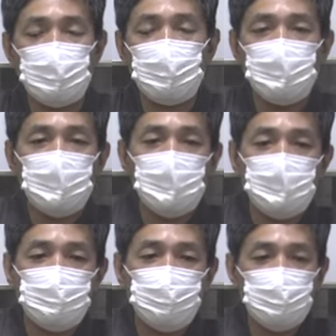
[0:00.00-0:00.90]
ば
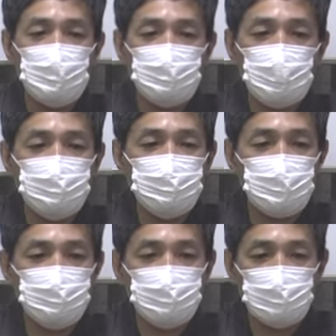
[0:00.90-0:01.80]
それは簡
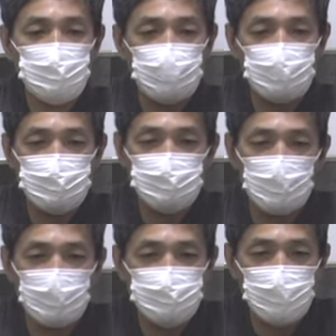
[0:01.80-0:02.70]
単に言うと他人に
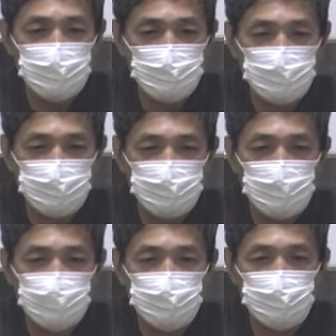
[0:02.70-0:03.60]
愛されたいという
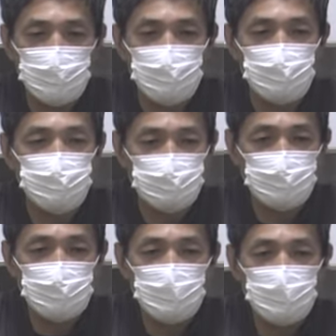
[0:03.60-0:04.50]
過剰な欲
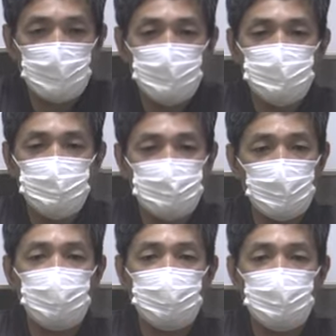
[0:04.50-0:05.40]
求です
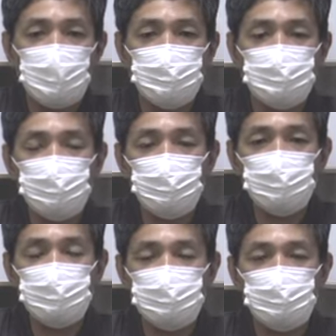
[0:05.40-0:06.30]
ね愛情
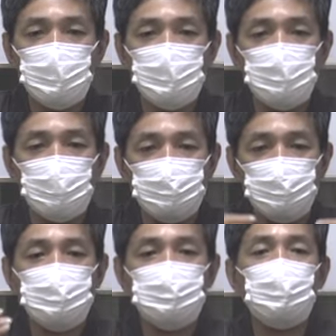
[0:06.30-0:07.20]
欲求これを
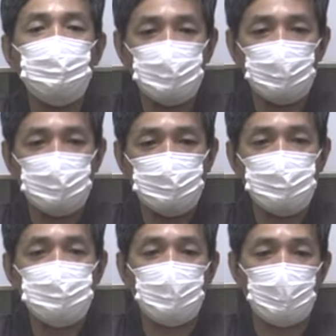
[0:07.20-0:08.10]
乗り越えるために
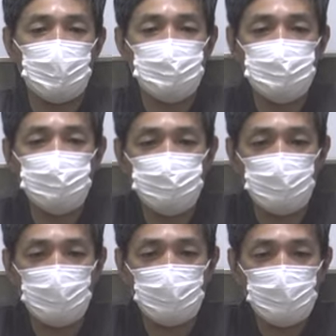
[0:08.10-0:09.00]
自ら自分
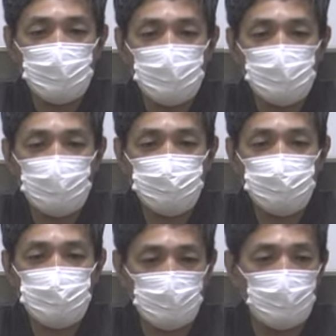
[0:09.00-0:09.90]
を孤
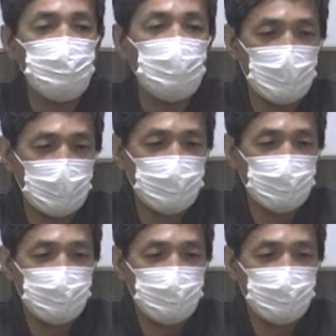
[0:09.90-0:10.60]
独に追い込むわけ